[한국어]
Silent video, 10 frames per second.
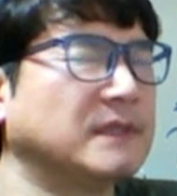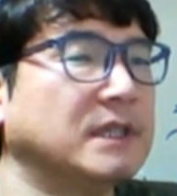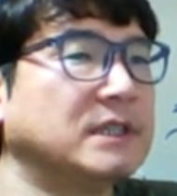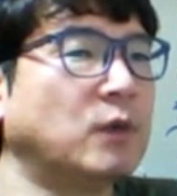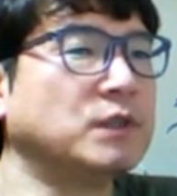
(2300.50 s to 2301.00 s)

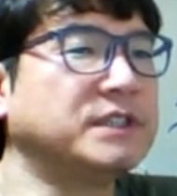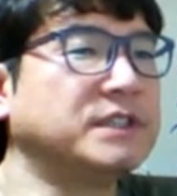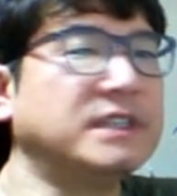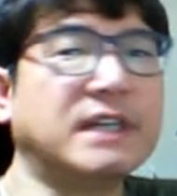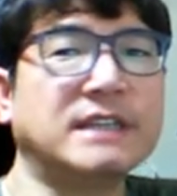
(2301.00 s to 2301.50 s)
자 오늘
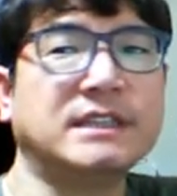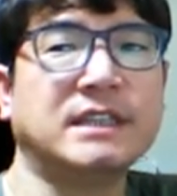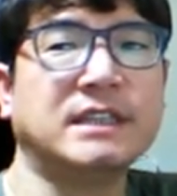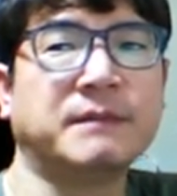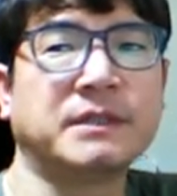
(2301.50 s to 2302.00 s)
시드까지
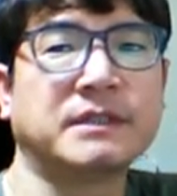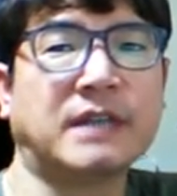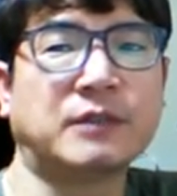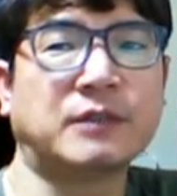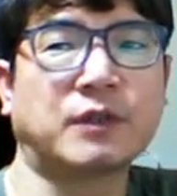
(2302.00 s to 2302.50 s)
한번
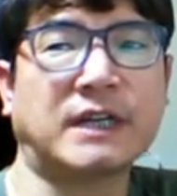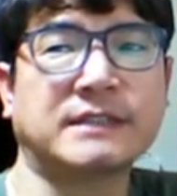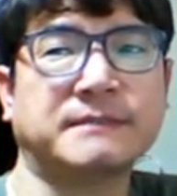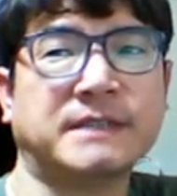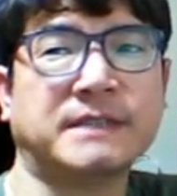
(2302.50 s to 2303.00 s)
가도록
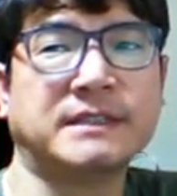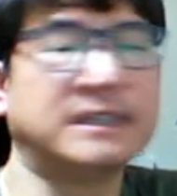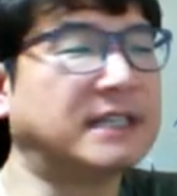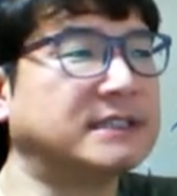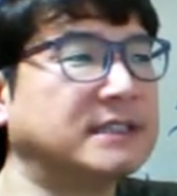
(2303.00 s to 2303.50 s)
하겠습니다.
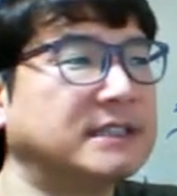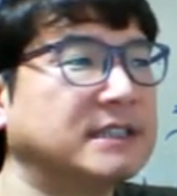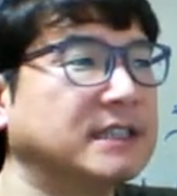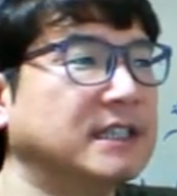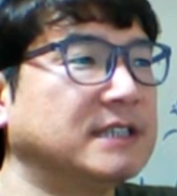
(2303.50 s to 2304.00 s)
시드까지
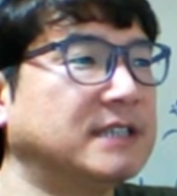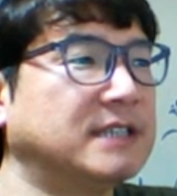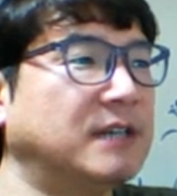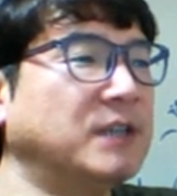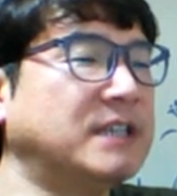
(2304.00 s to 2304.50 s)
자
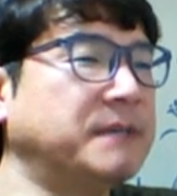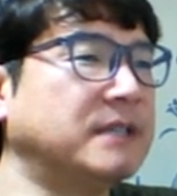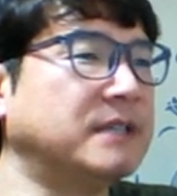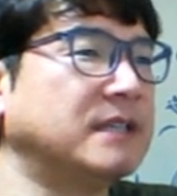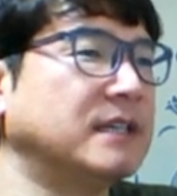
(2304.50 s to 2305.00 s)

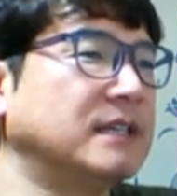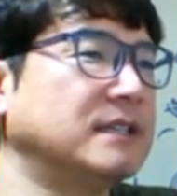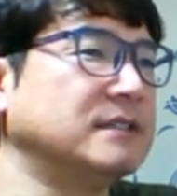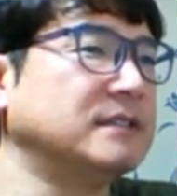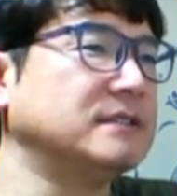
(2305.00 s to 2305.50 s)
왜냐하면
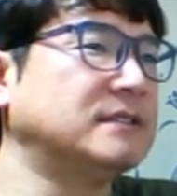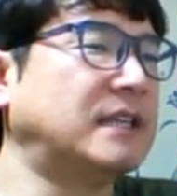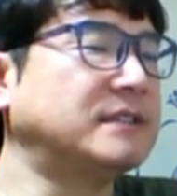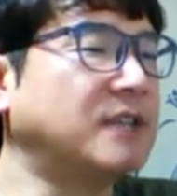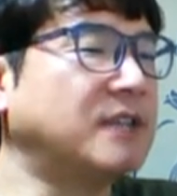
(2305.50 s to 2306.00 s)
음,
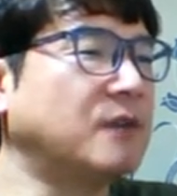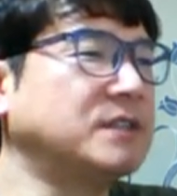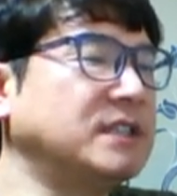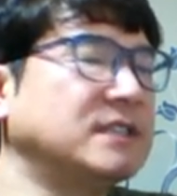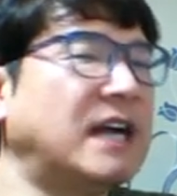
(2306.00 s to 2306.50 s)
데스하고
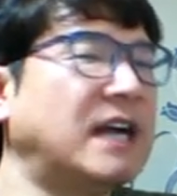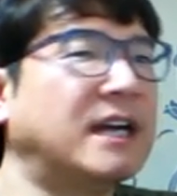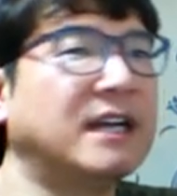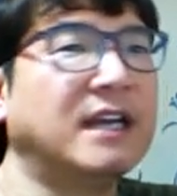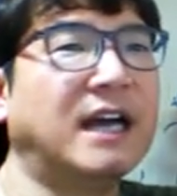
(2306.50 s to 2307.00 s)
시드가
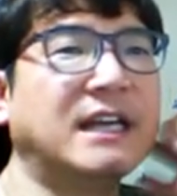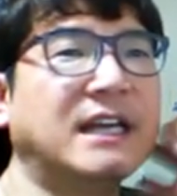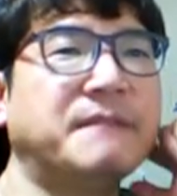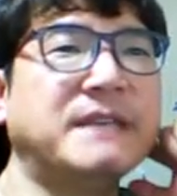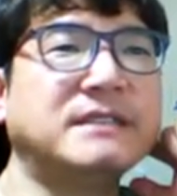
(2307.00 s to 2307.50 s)
하나의
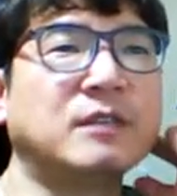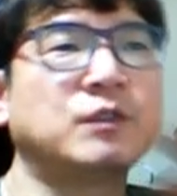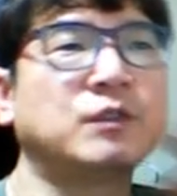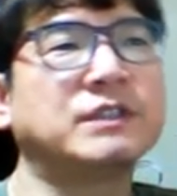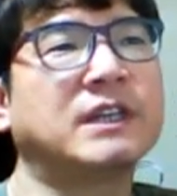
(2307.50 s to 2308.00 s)
페이스달
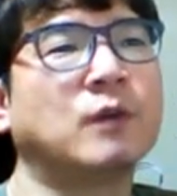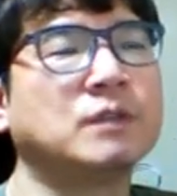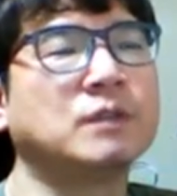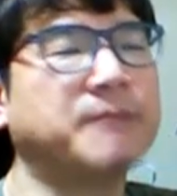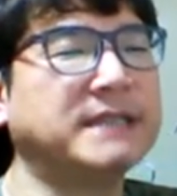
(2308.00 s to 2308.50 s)
구조니까 오늘은
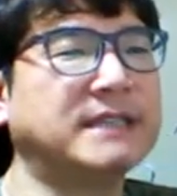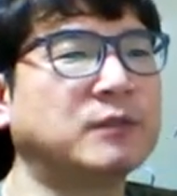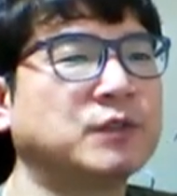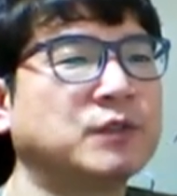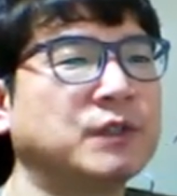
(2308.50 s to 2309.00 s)
페이스달
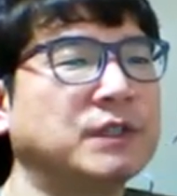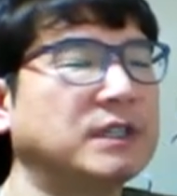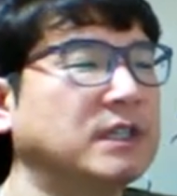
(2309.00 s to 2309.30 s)
구조를